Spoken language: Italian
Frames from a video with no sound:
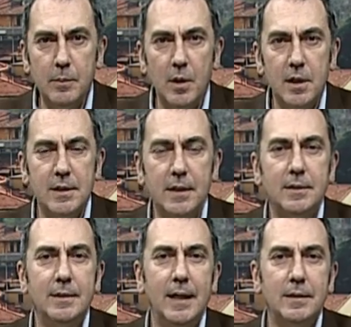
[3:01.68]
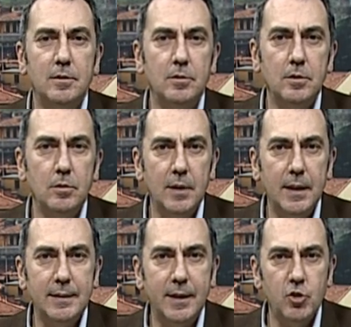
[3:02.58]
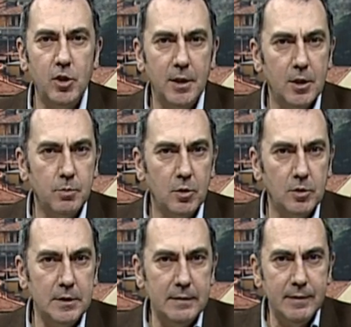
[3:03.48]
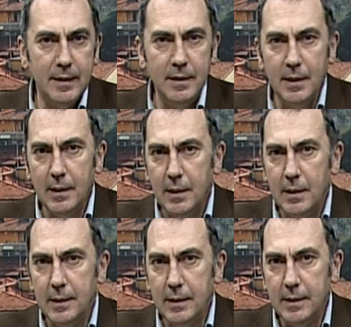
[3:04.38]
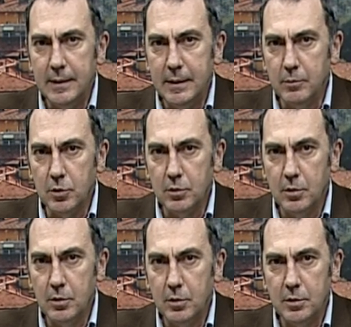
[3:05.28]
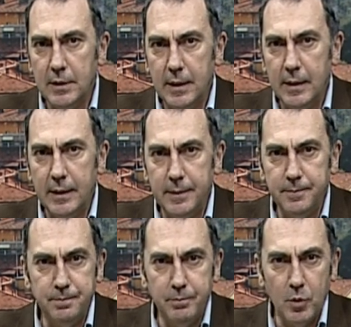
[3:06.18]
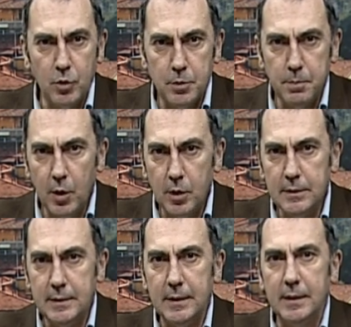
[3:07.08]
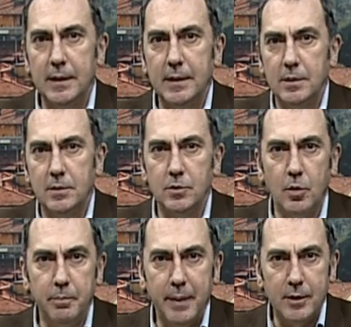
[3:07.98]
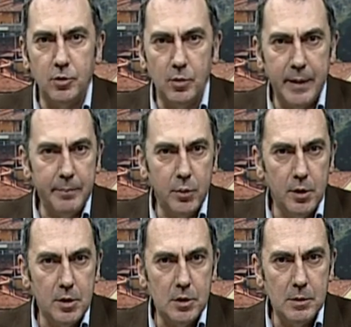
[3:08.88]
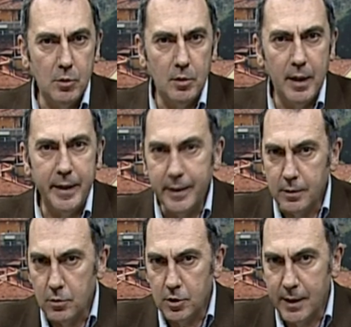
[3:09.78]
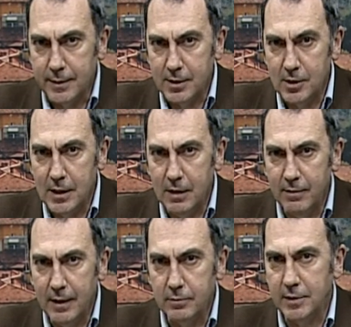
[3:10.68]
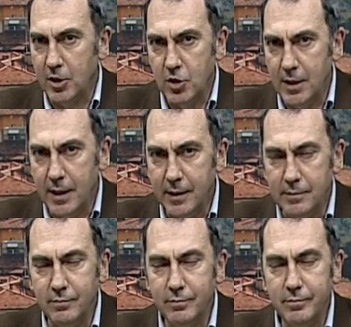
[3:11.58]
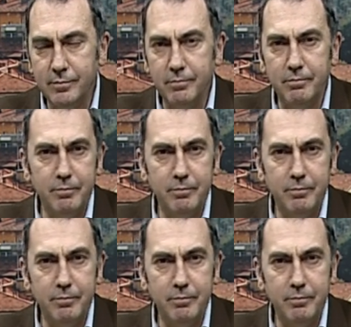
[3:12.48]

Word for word: Imola è stato teatro di una tragedia sportiva eh, nel mondo del motorsport, eh, scomparso il campionissimo Ayrton Senna da Silva, tragedia, mh, mm,